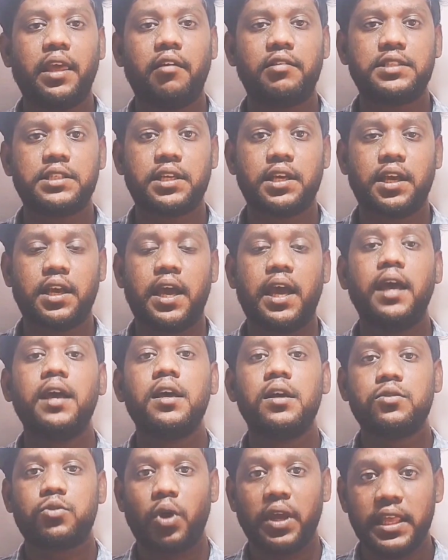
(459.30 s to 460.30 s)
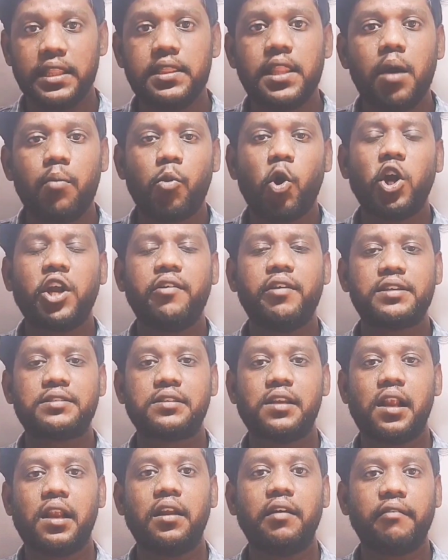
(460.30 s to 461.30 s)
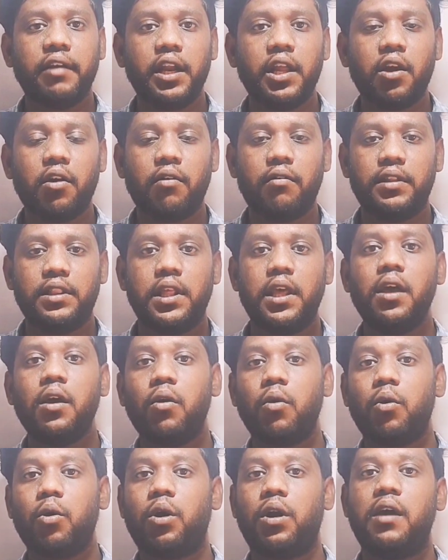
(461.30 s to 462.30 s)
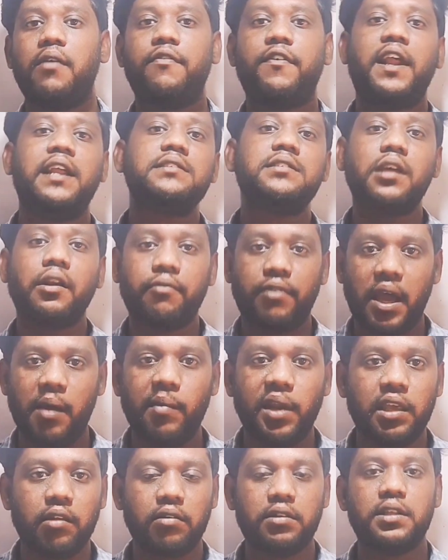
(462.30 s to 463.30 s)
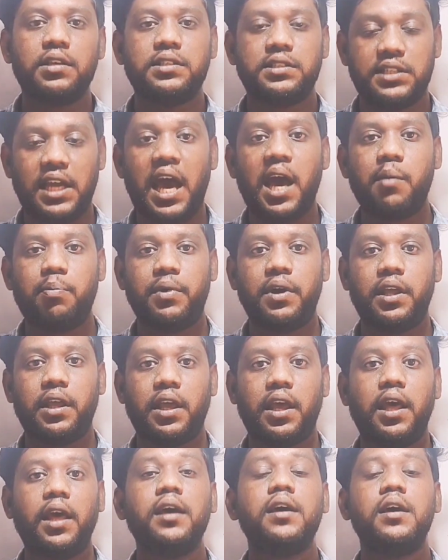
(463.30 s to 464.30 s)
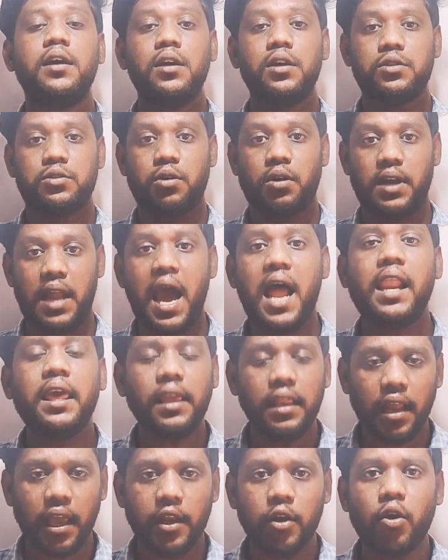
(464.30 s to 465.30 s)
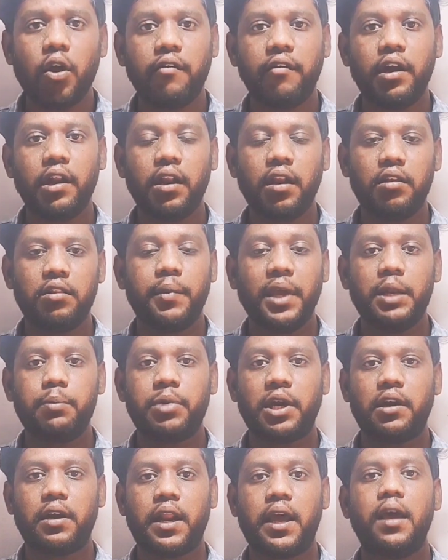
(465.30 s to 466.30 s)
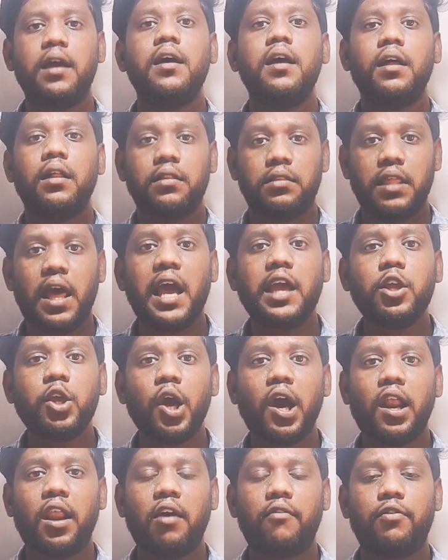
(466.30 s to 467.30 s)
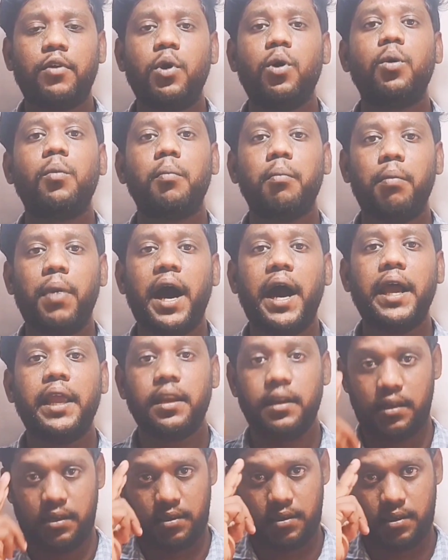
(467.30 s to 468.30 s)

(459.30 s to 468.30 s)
பண்ணி வச்சுக்கோங்க ஸோ இந்த மோட்டிவேஷனான வீடியோ வந்து உங்களோட ஃப்ரெண்ட்ஸ் அண்ட் ஃபேமிலிக்கு வந்து ஷேர் பண்ணுங்க ஸோ நாளைக்கு நான் இன்னொரு வீடியோவில் மீட் பண்ணுறேன் தேங்க்யூ ஆல் ஆஃப் யூ பாய்